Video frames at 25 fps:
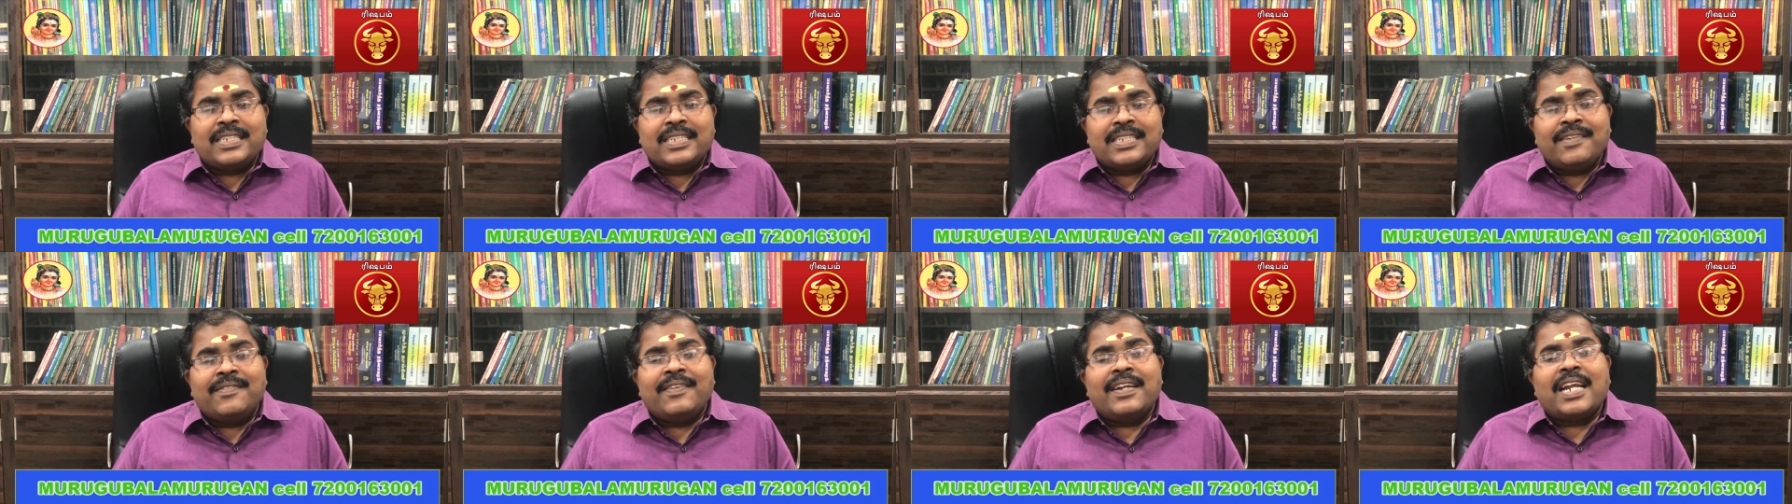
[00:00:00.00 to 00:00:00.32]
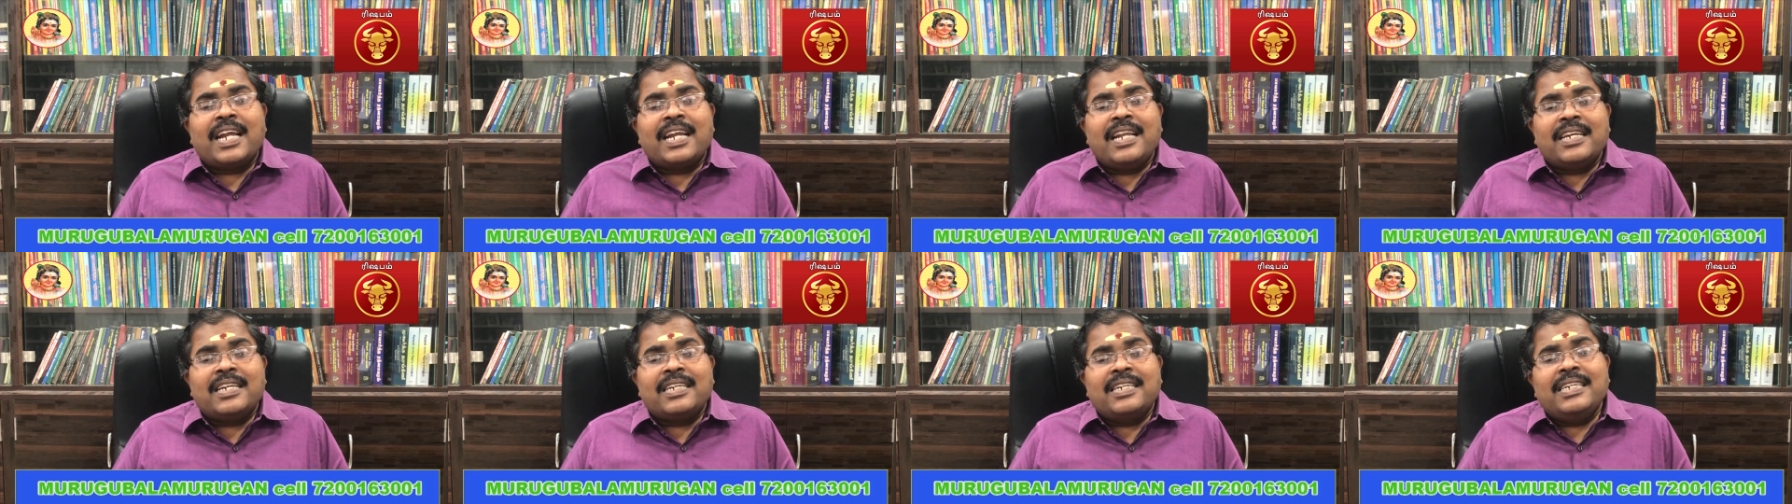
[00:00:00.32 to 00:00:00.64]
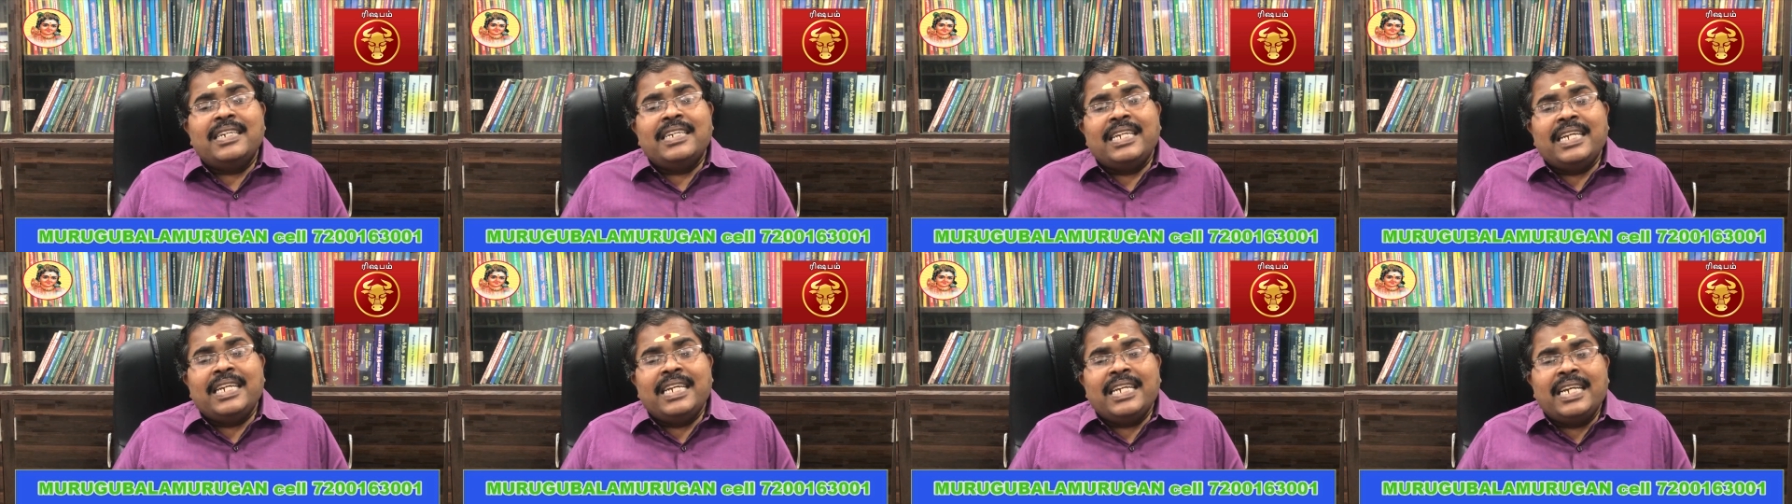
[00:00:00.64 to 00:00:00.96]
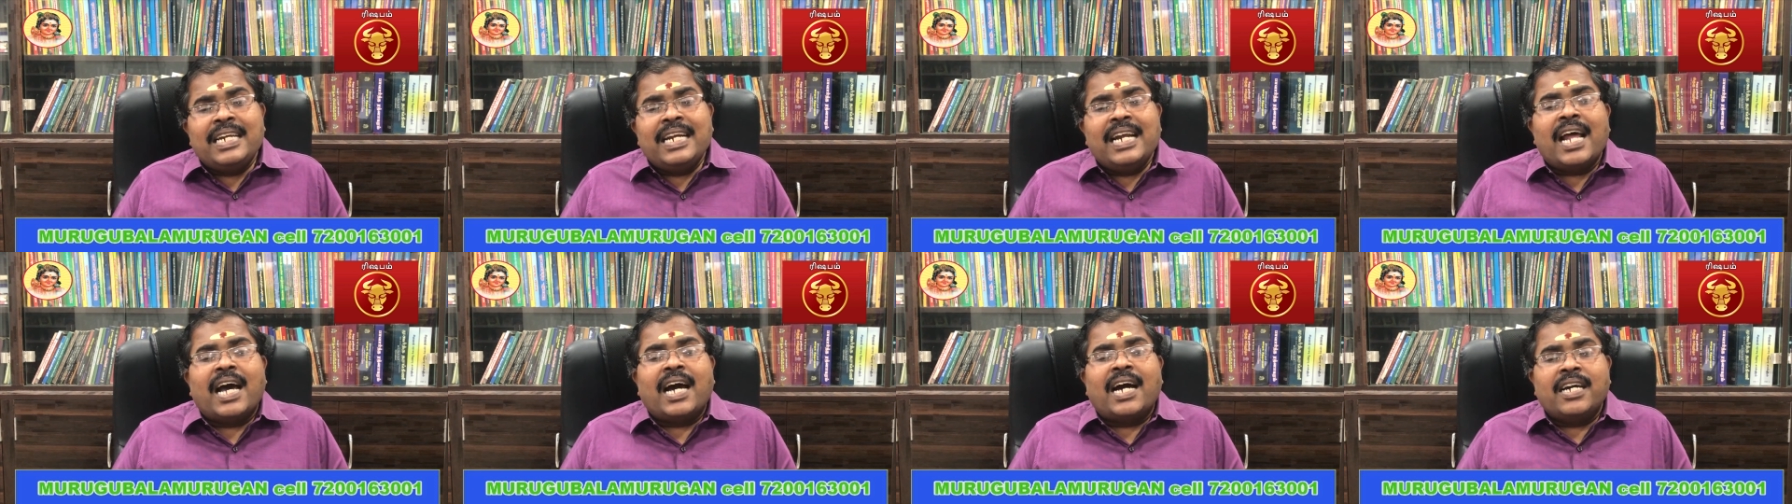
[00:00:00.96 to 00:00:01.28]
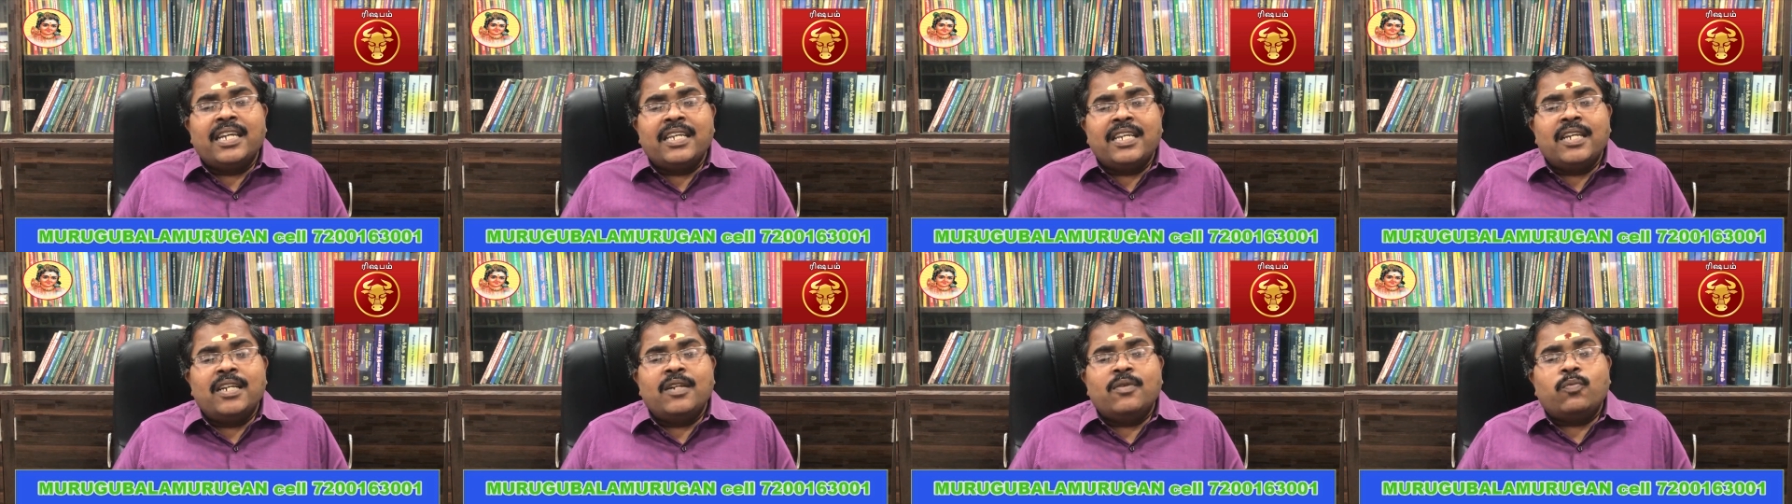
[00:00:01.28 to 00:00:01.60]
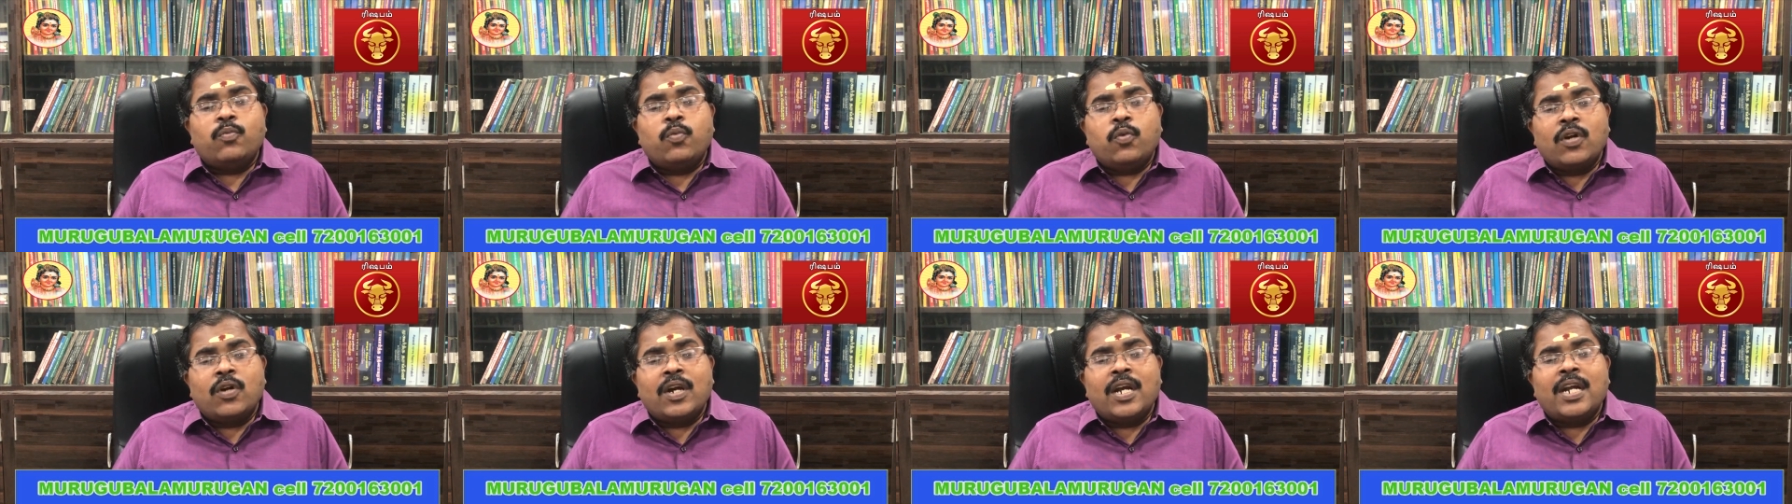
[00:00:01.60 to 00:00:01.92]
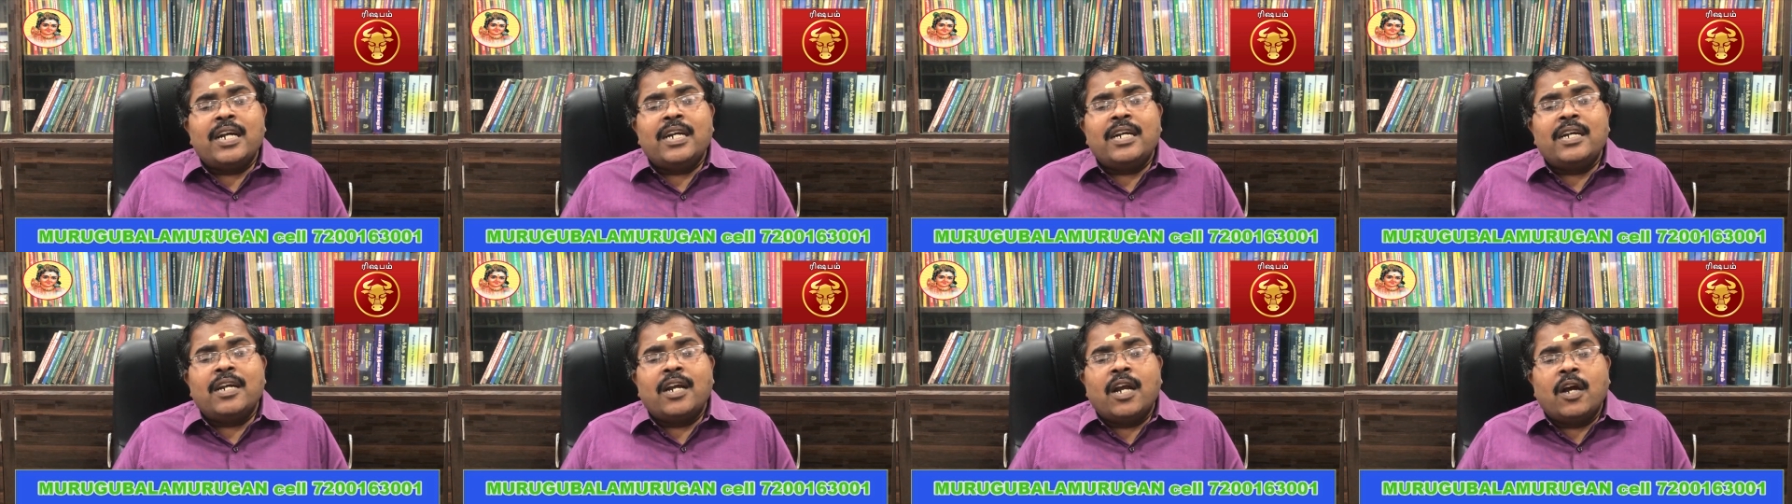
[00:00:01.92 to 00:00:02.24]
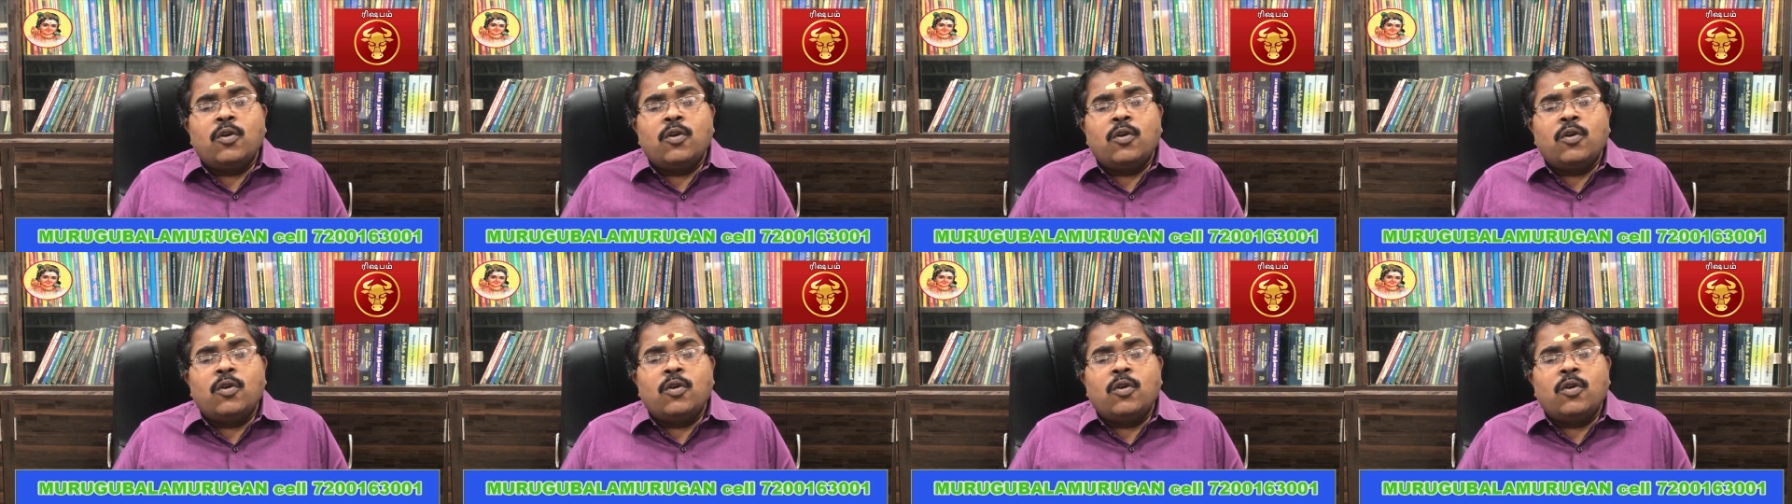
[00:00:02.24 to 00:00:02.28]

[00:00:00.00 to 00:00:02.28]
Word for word: இவர்களுக்கு நீண்ட ஆயுள் புகழ்